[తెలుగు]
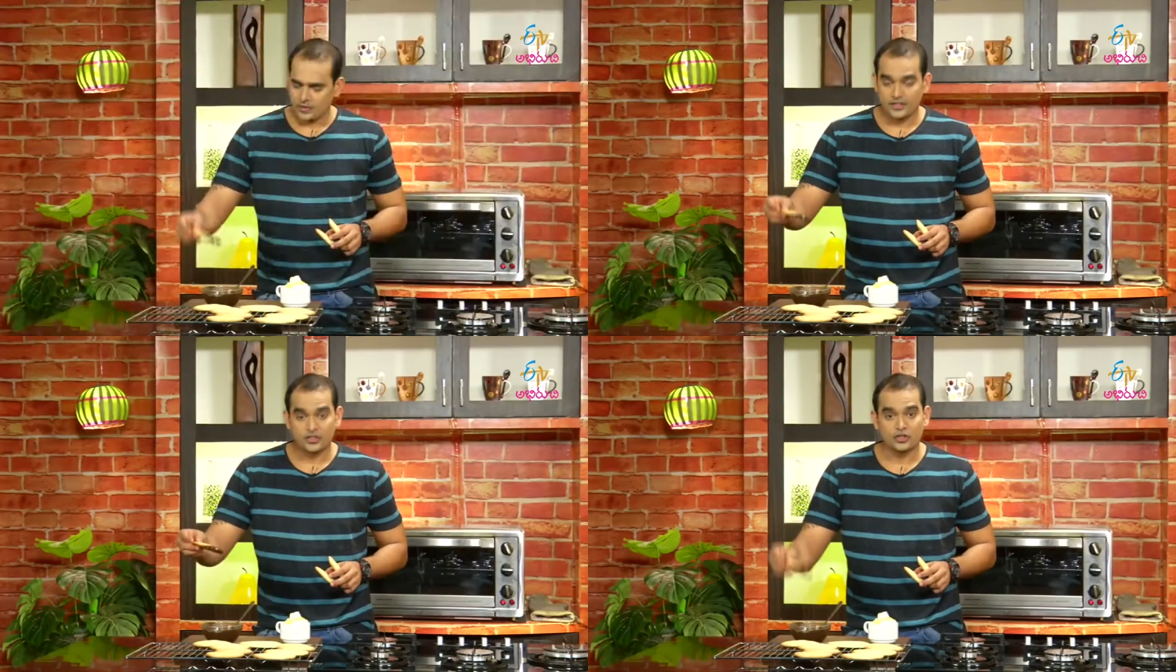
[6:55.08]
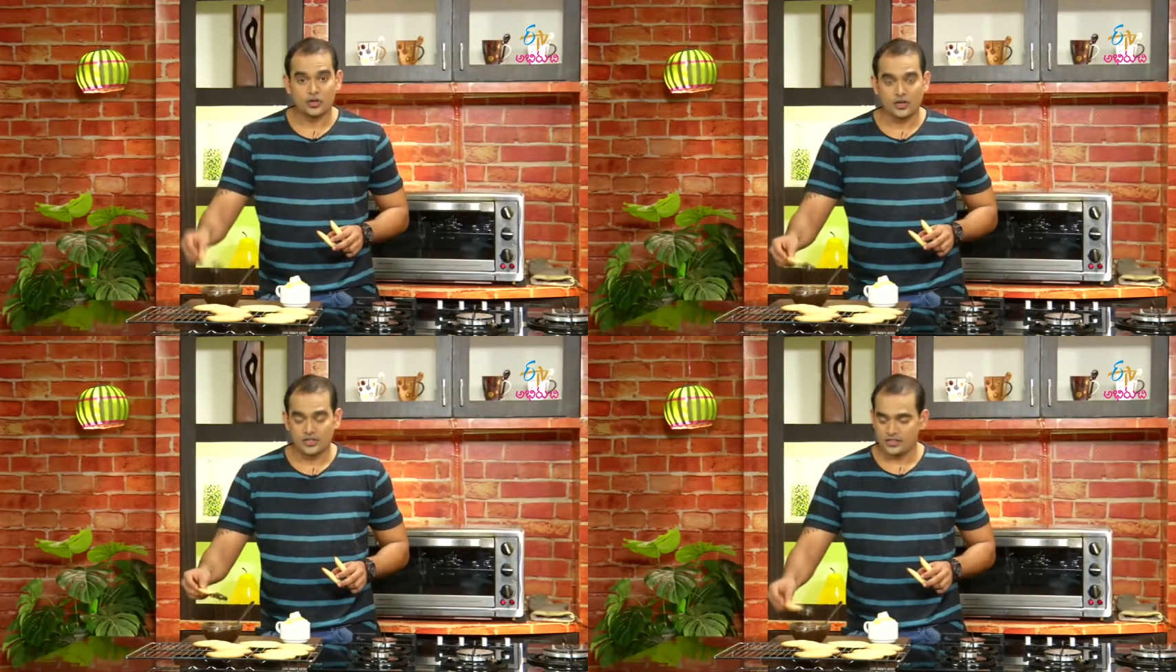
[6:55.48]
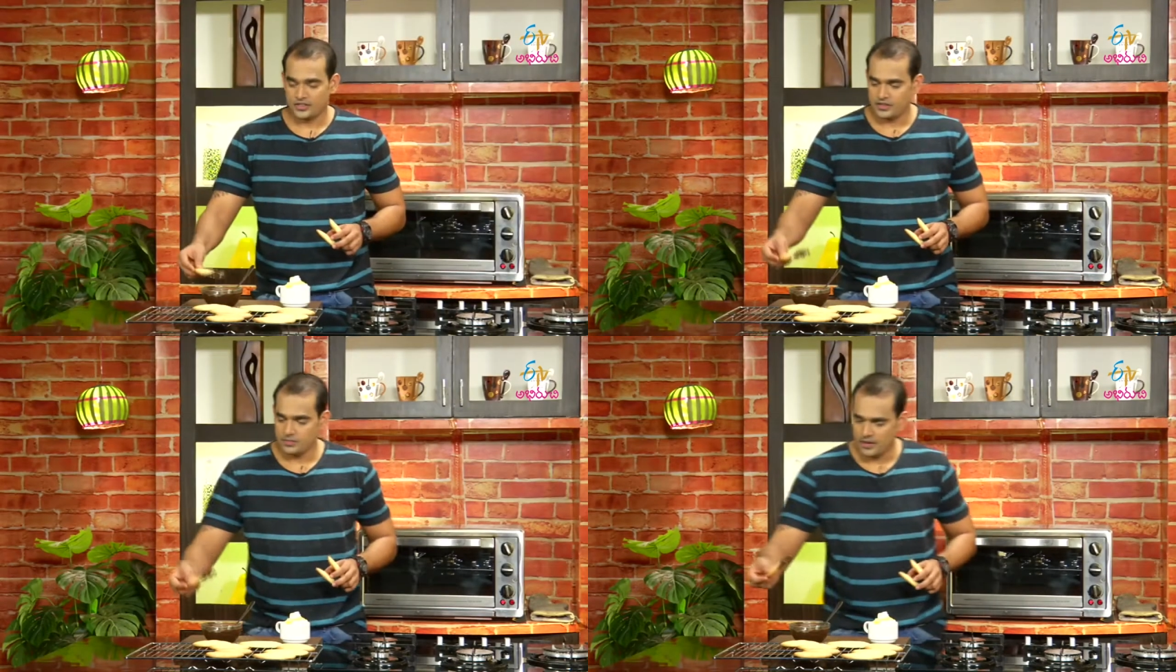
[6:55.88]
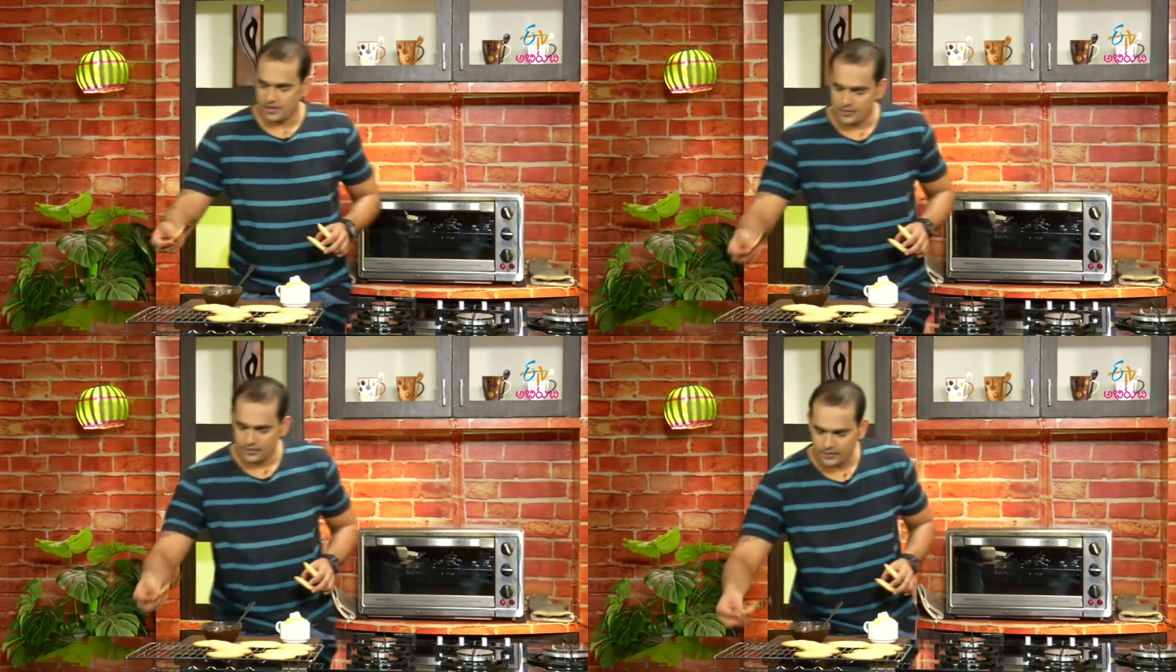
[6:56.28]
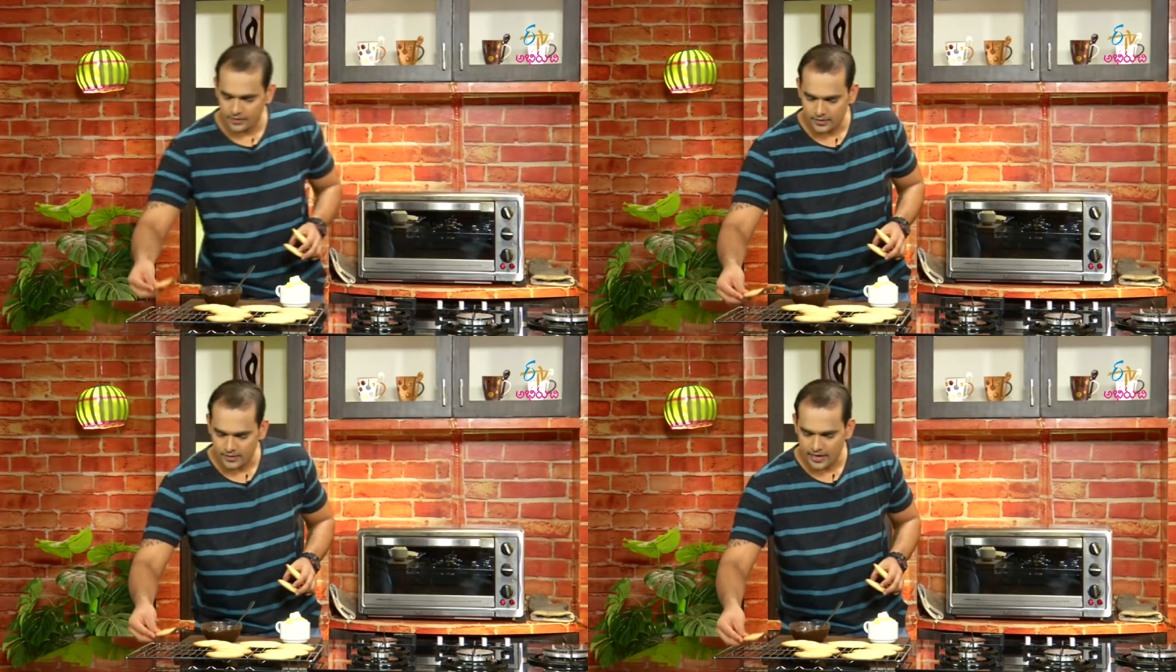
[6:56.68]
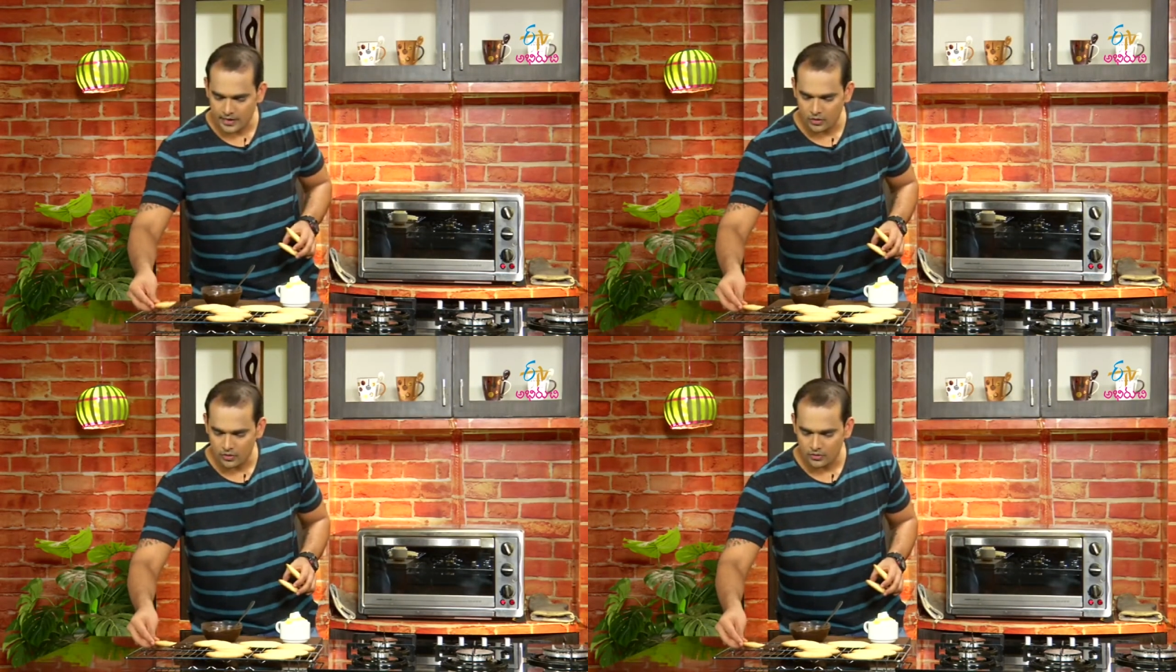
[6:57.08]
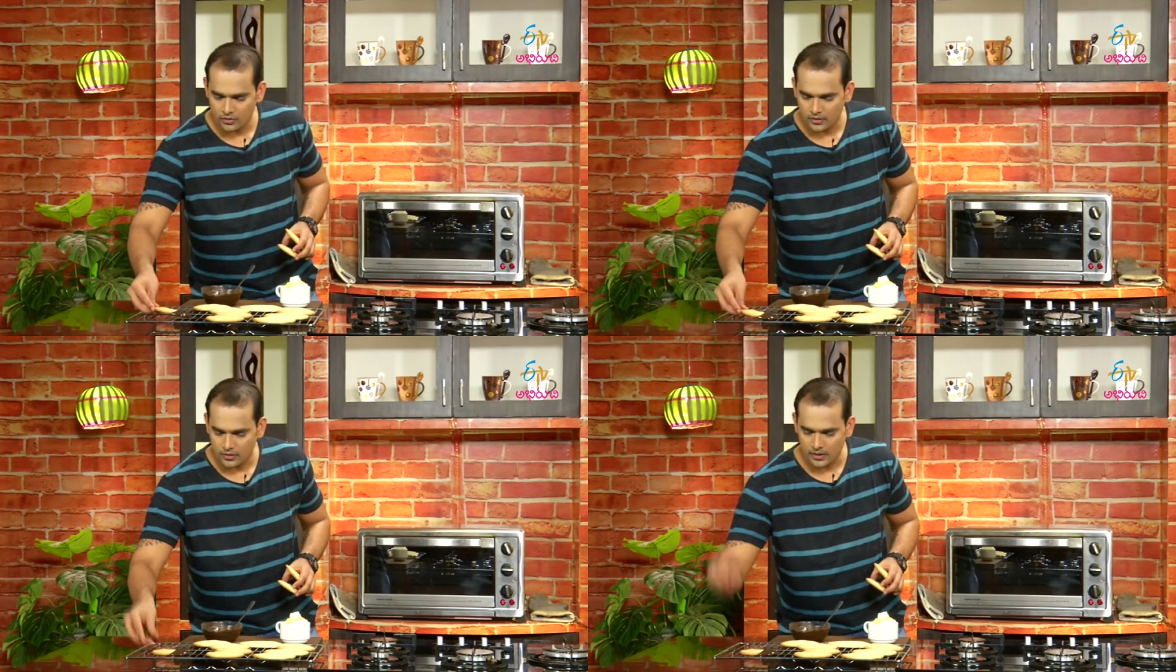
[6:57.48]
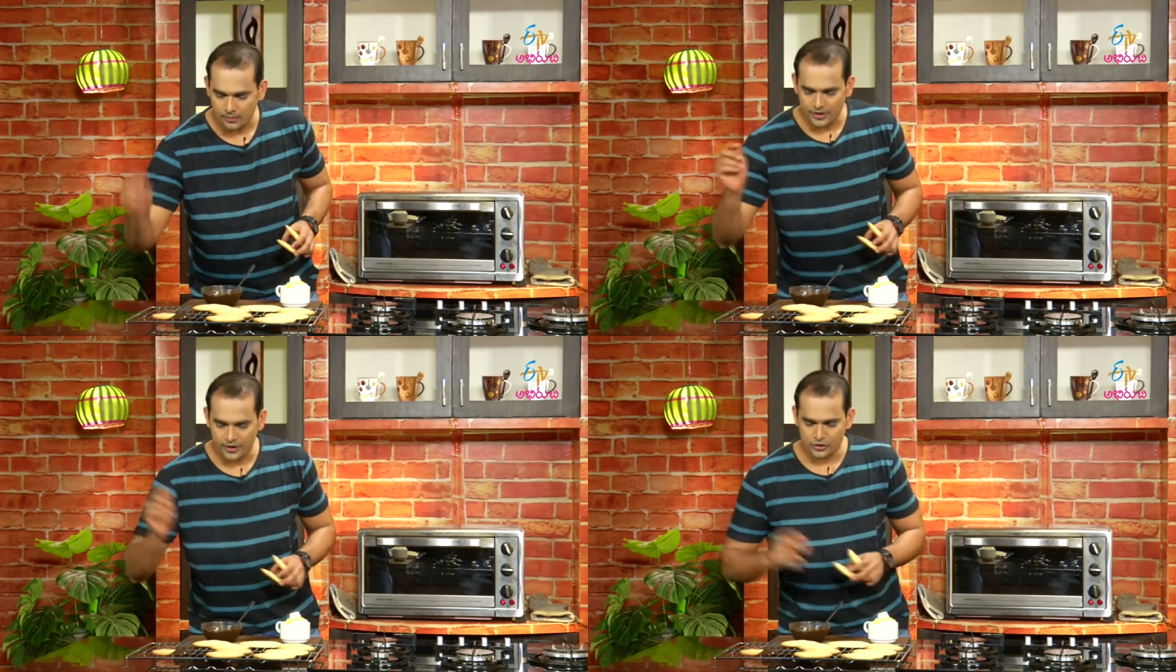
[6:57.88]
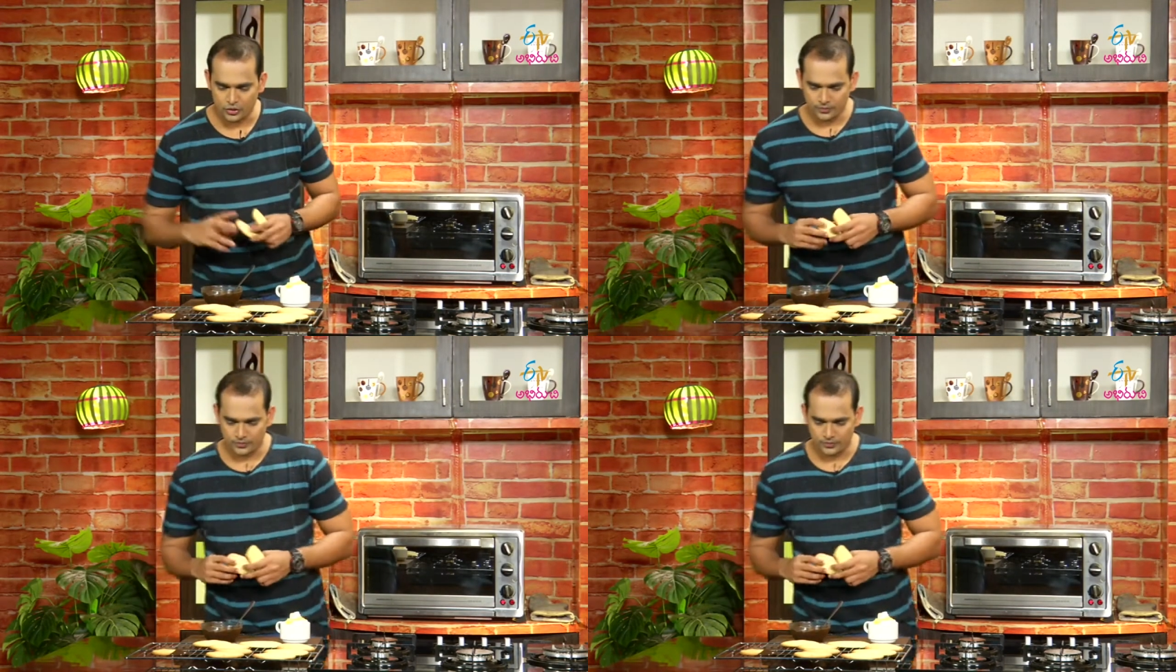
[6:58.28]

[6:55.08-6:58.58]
ఎక్స్ట్రా చాక్లెట్ తీసేసి మళ్ళీ ఇదే ర్యాక్లో ఇలా పెట్టేయచ్చు